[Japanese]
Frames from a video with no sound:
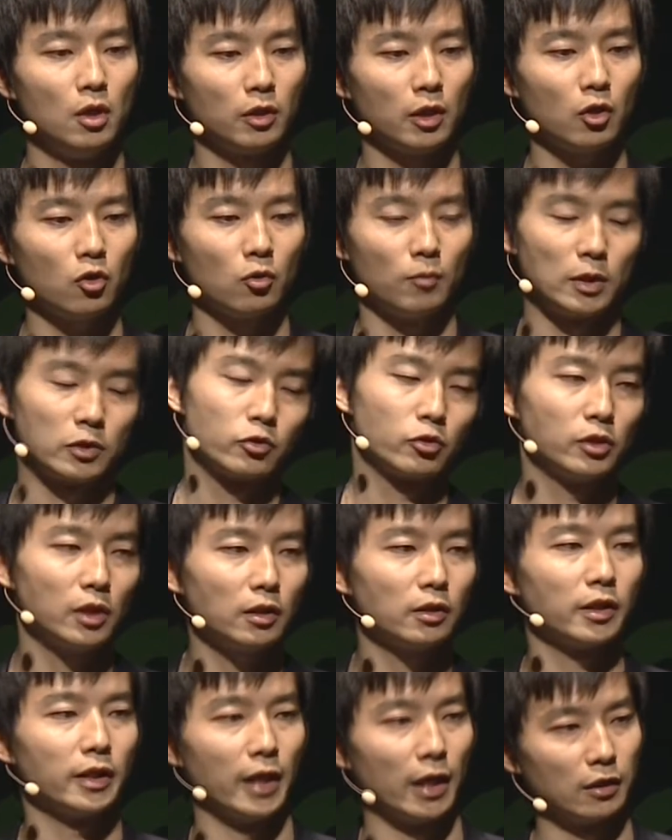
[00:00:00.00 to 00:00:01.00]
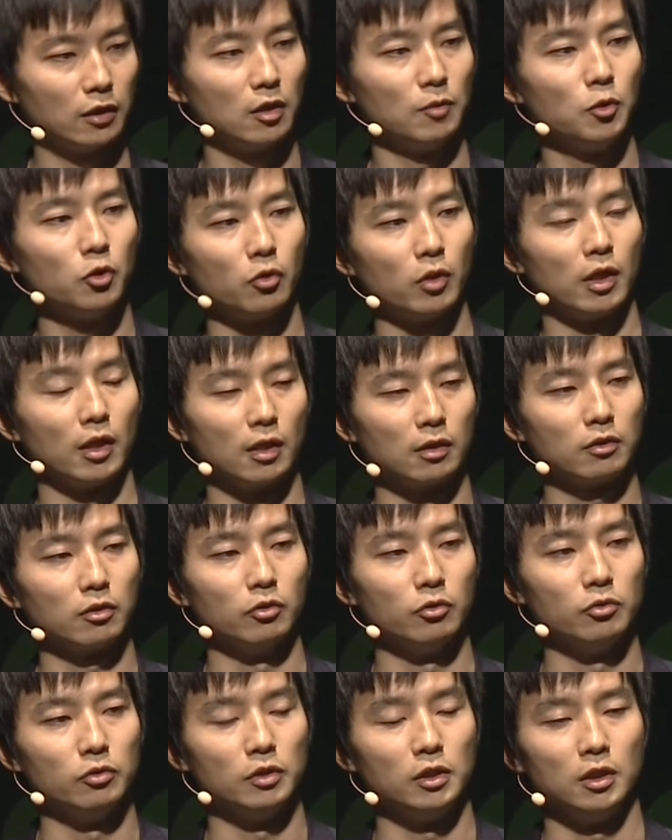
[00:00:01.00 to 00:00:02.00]
結構まあそれだったらやってみようかなっ
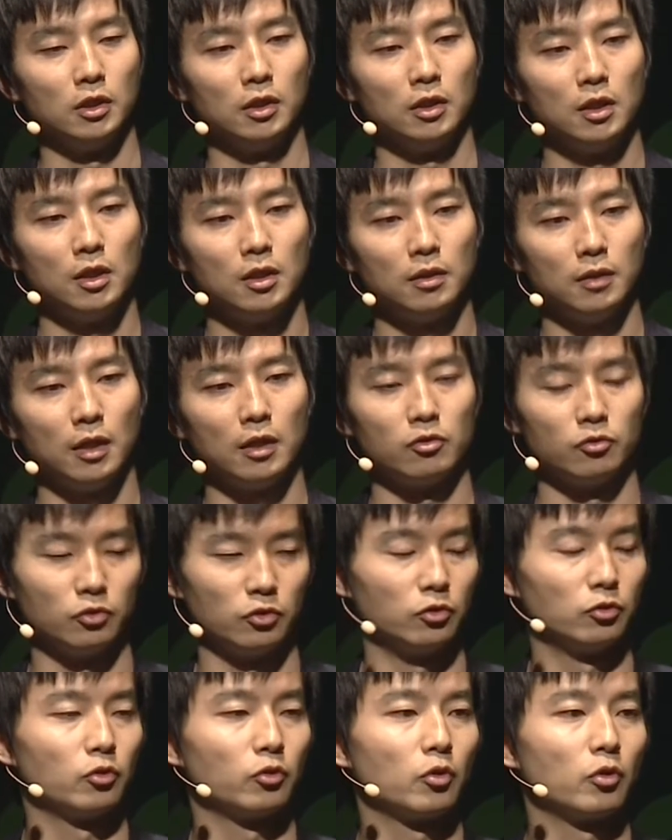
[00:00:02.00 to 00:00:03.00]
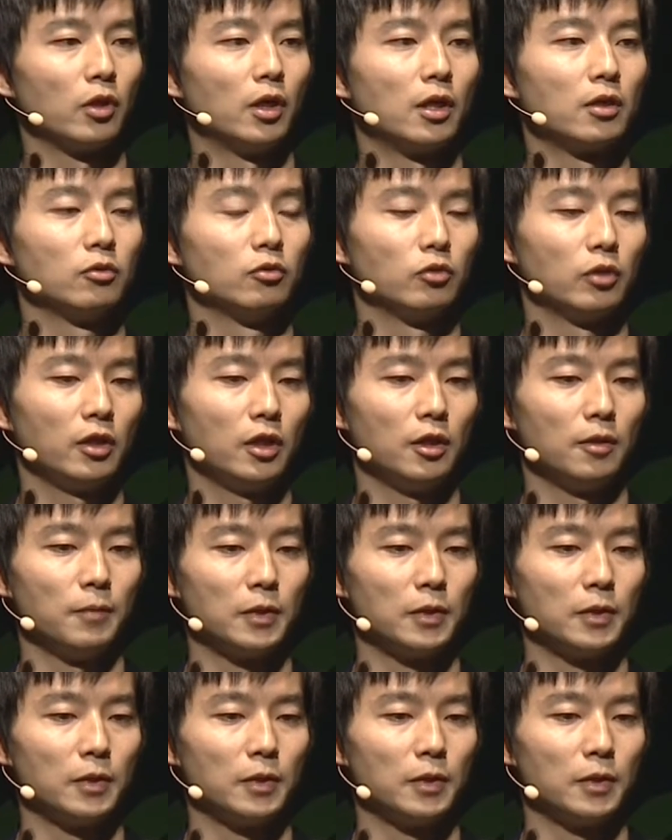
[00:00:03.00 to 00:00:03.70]
ていうふうになるっていうところがあるので、